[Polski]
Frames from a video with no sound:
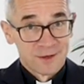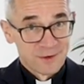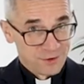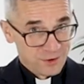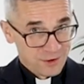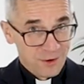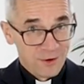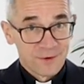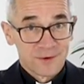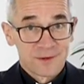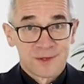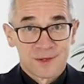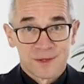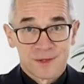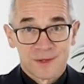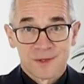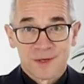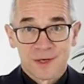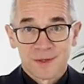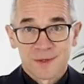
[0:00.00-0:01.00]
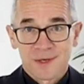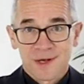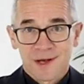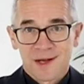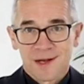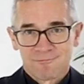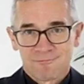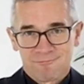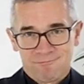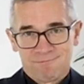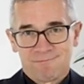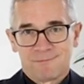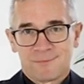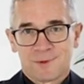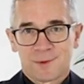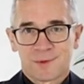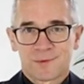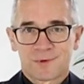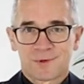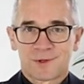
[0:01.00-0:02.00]
że ojciec dziecka,
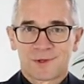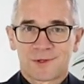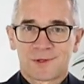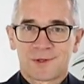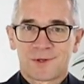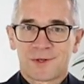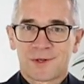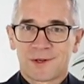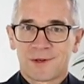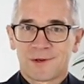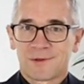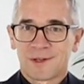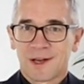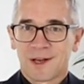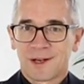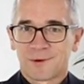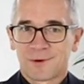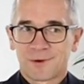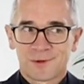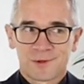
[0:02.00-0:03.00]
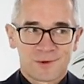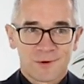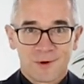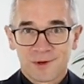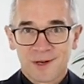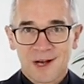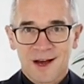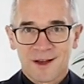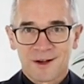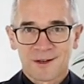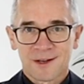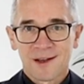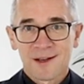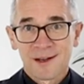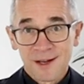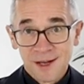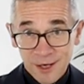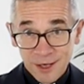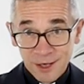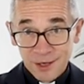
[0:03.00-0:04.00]
no cóż, się jakoś
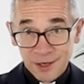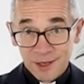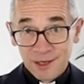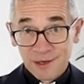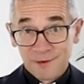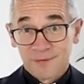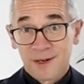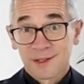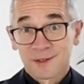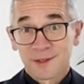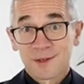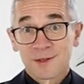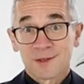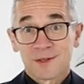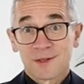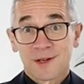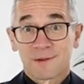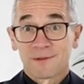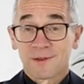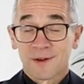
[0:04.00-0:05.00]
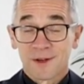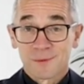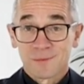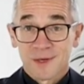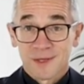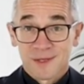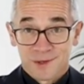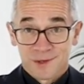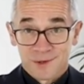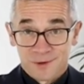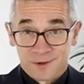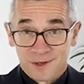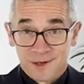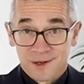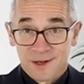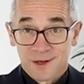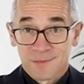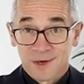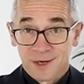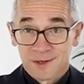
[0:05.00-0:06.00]
ogarnie i faktycznie weźmie za
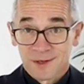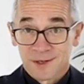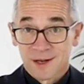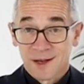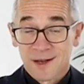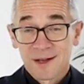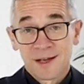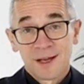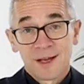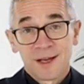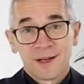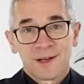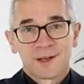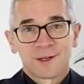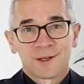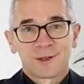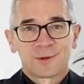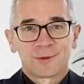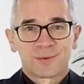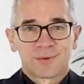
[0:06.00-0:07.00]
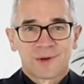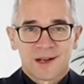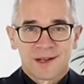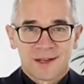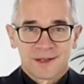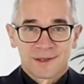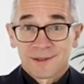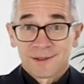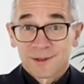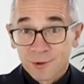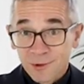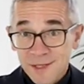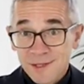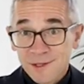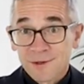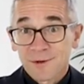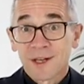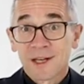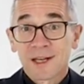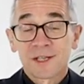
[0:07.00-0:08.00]
żonę Maryję która. To
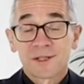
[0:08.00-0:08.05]
jest